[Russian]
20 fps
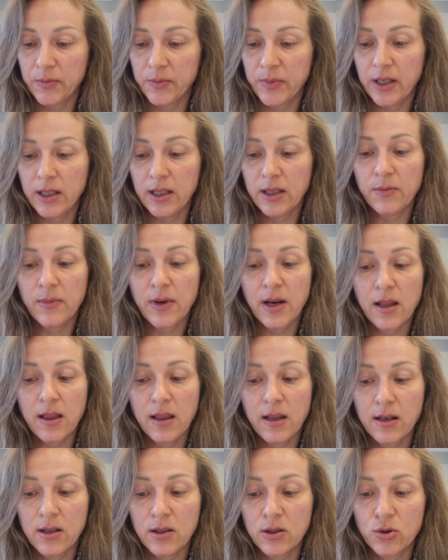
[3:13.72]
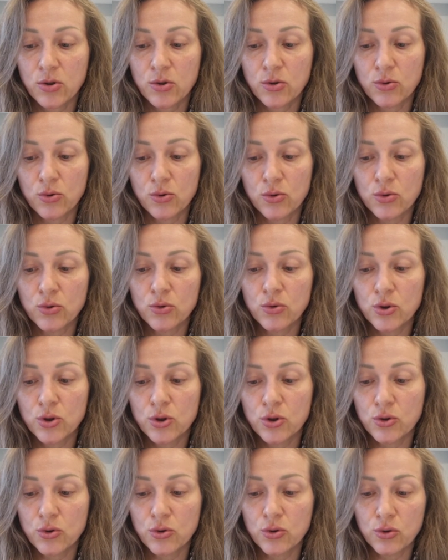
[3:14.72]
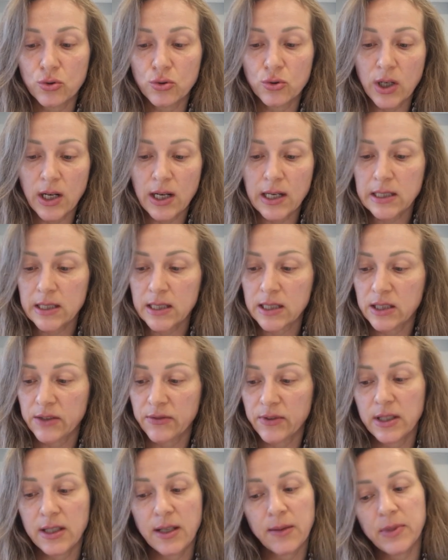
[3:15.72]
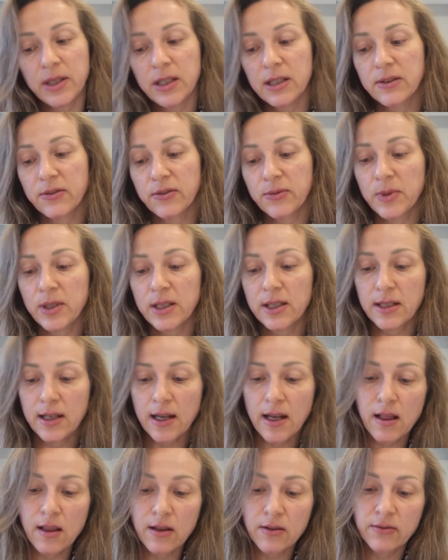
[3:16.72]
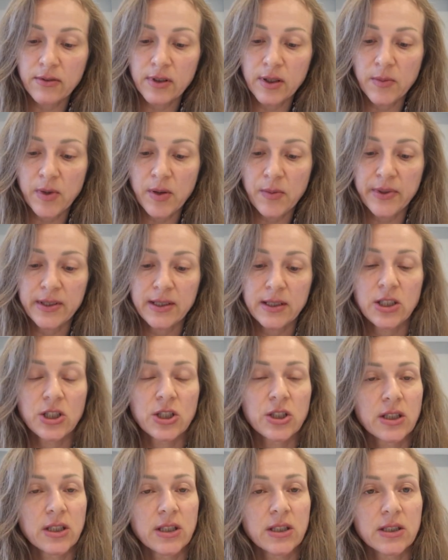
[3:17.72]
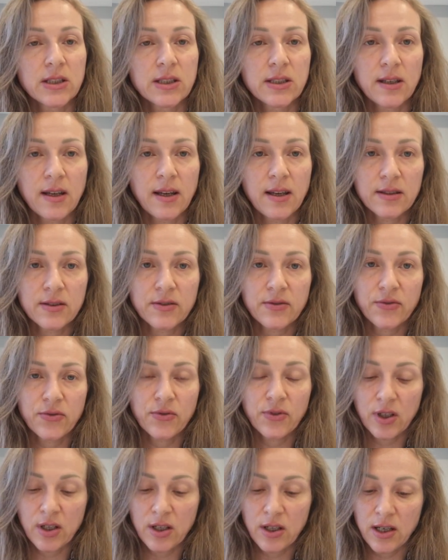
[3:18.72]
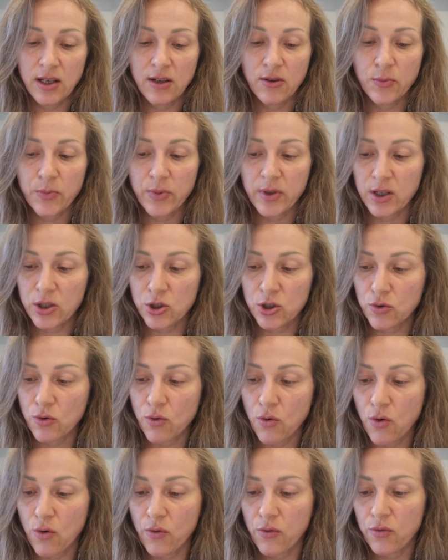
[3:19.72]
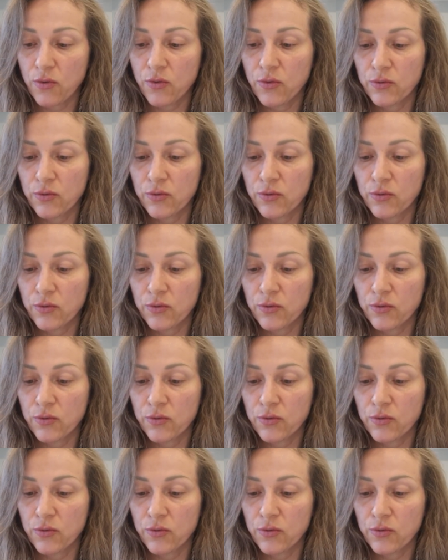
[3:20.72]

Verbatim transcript: Принимала кучу разных витаминов, минералов, гомеопатических средств, пил порошков,